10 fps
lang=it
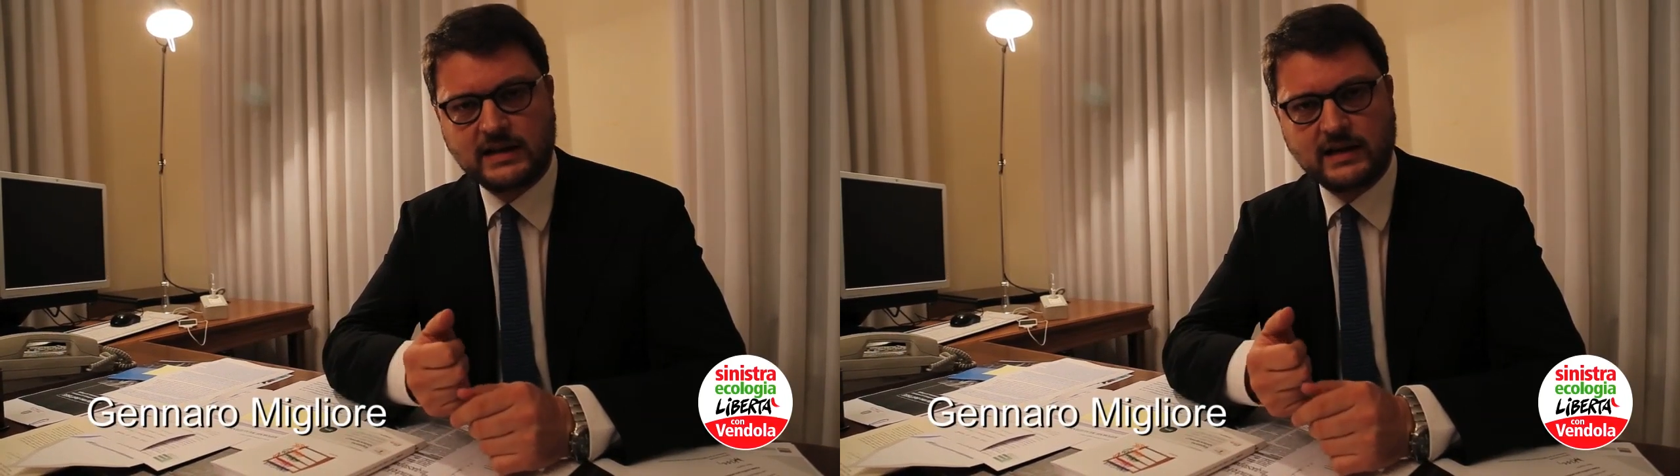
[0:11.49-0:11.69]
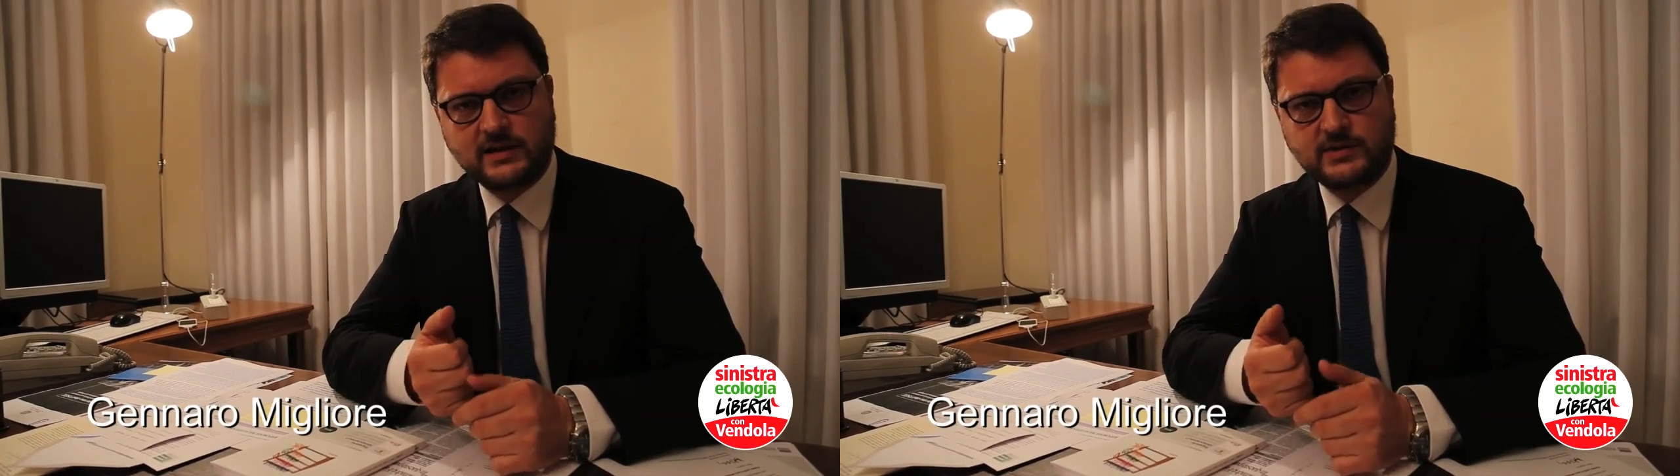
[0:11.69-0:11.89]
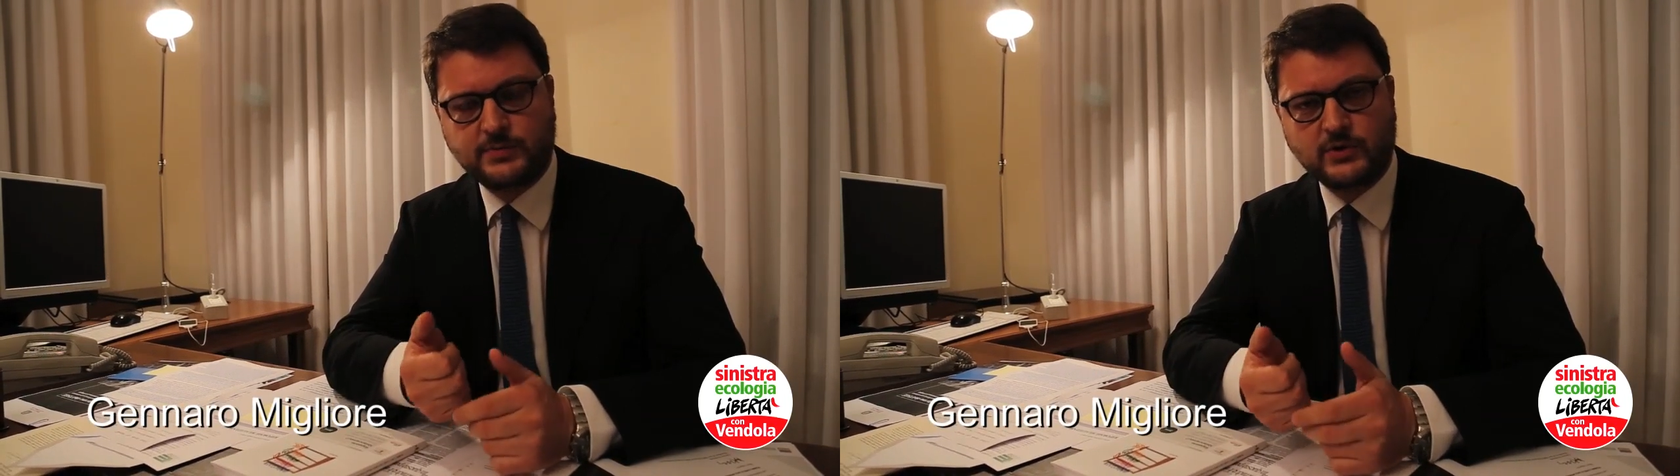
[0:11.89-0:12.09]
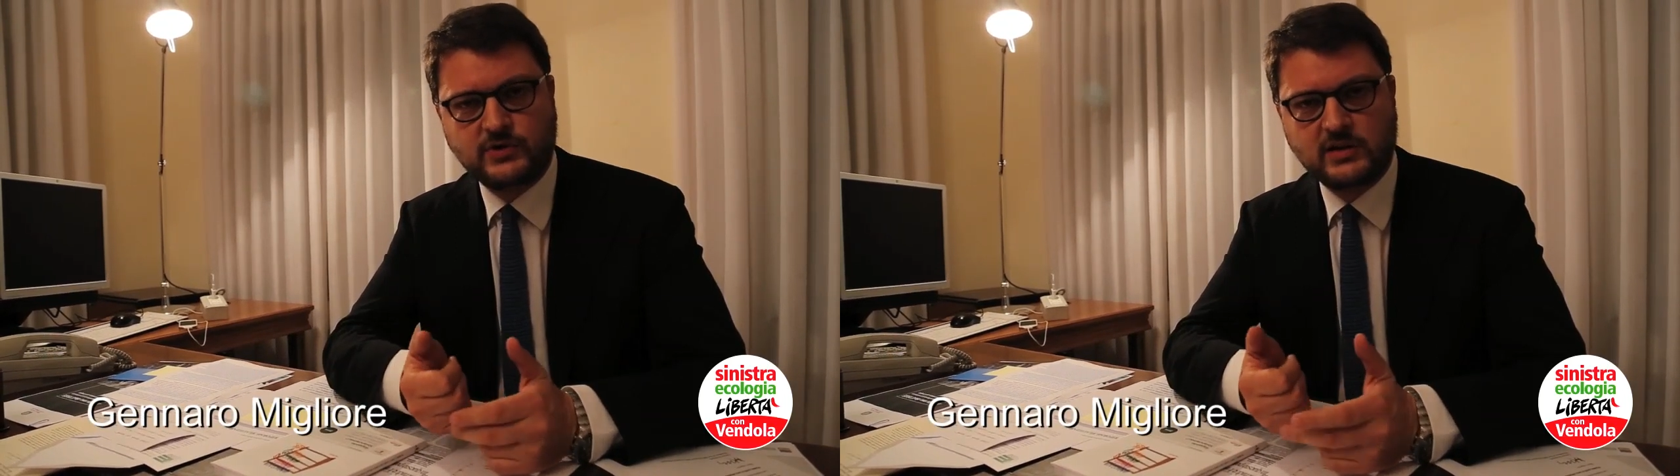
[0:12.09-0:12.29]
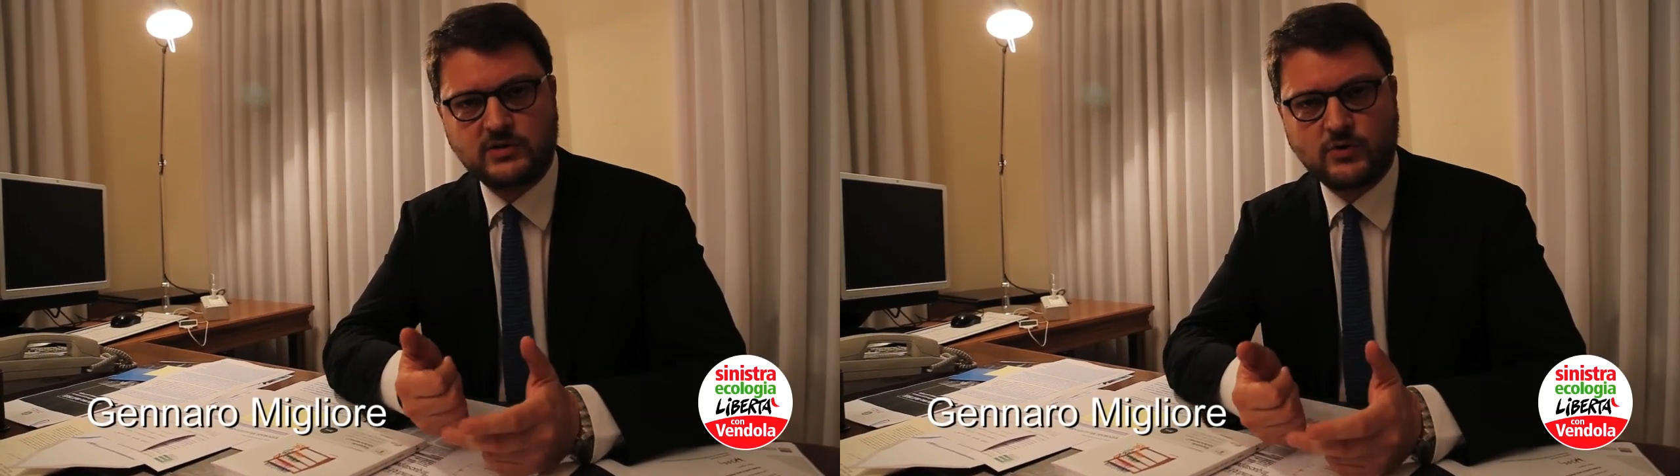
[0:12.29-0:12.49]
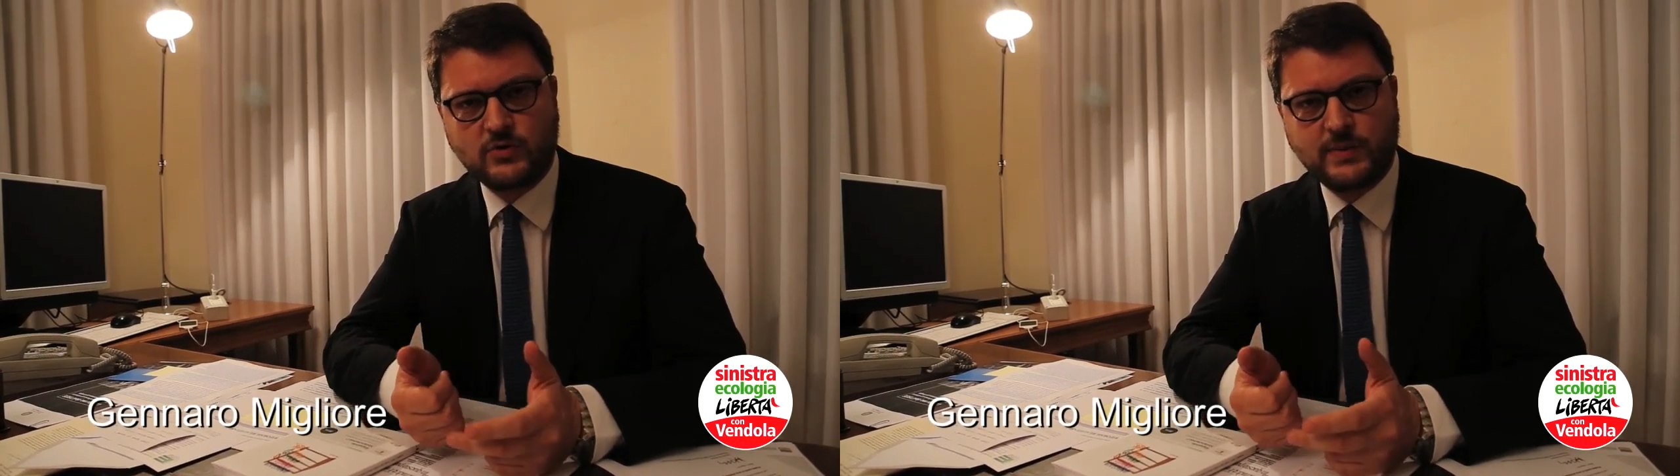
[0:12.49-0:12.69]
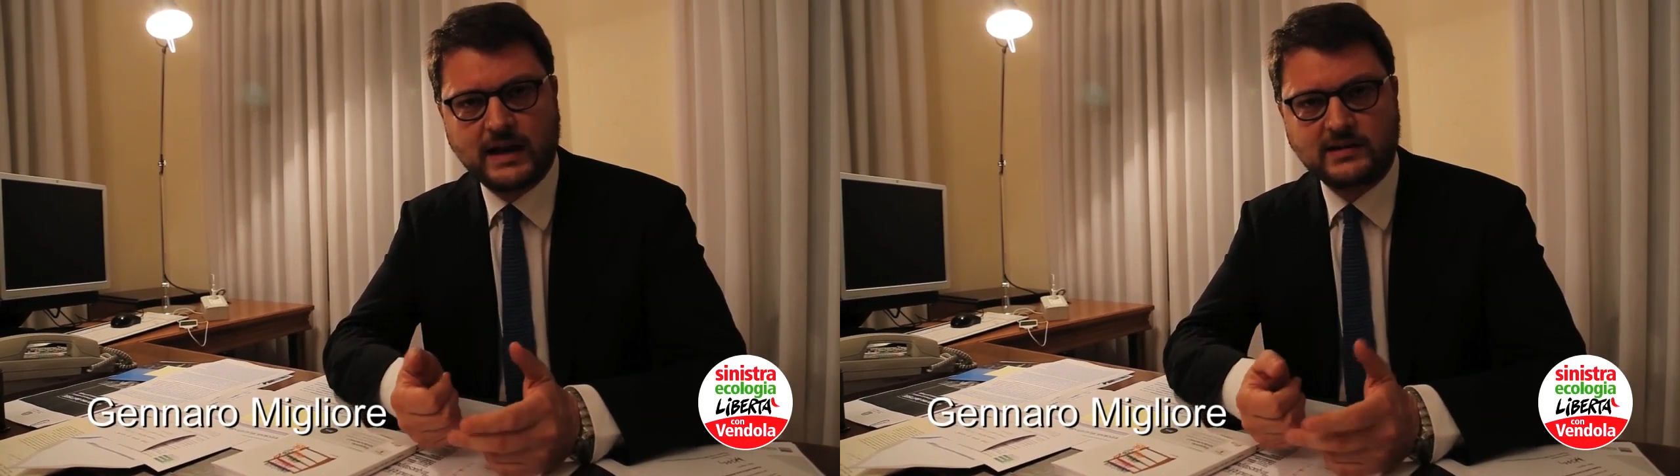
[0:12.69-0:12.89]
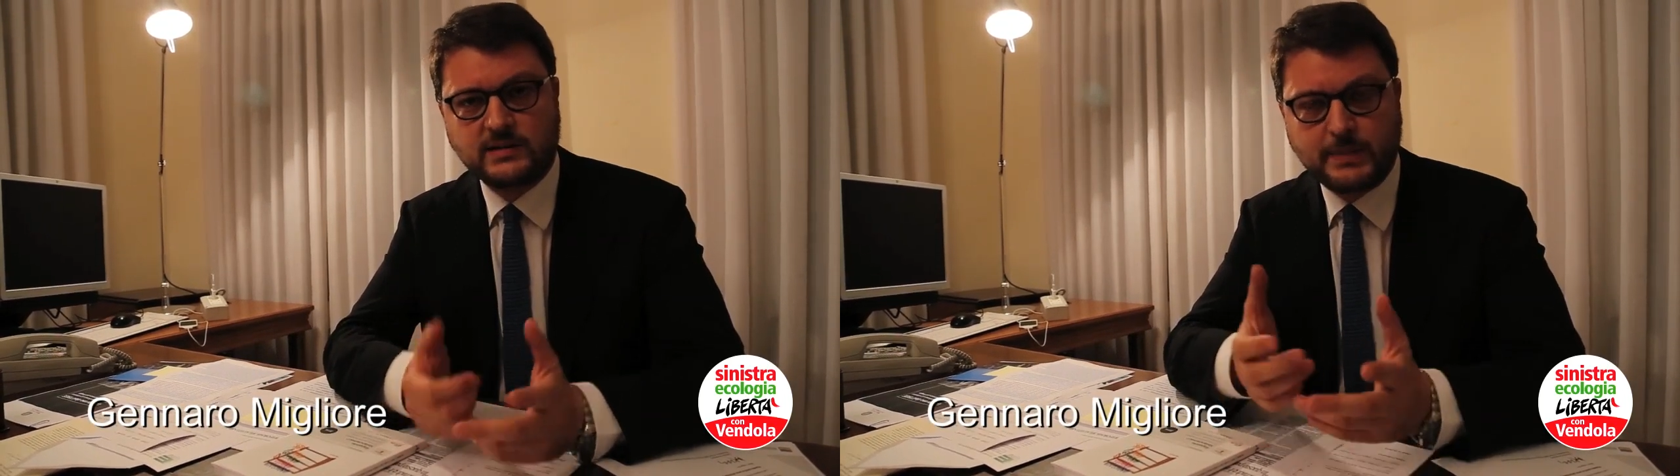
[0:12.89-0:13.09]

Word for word: dare risposte ai disoccupati,